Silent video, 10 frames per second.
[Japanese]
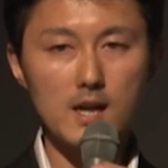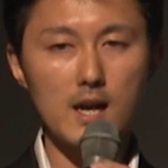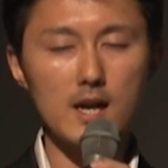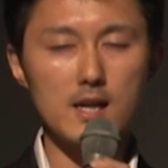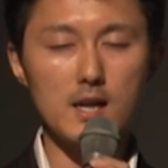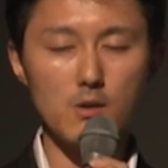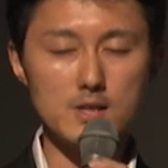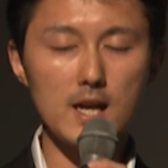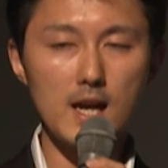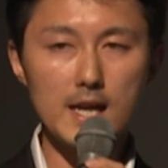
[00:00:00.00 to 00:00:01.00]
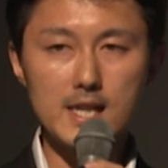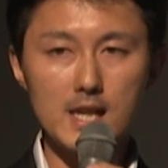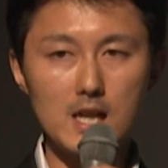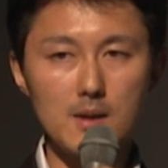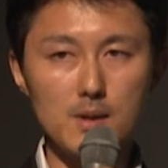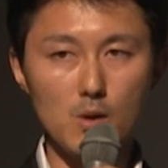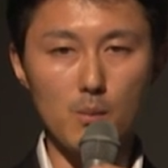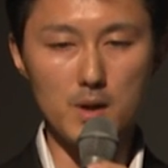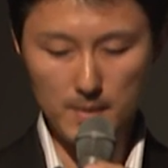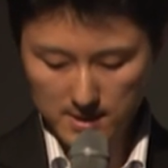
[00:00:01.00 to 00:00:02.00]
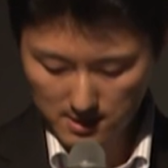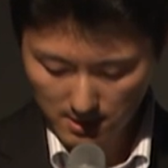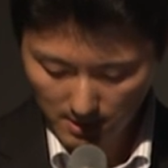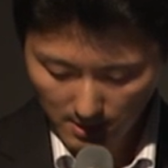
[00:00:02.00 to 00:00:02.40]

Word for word: 加ご参加いただければと思います、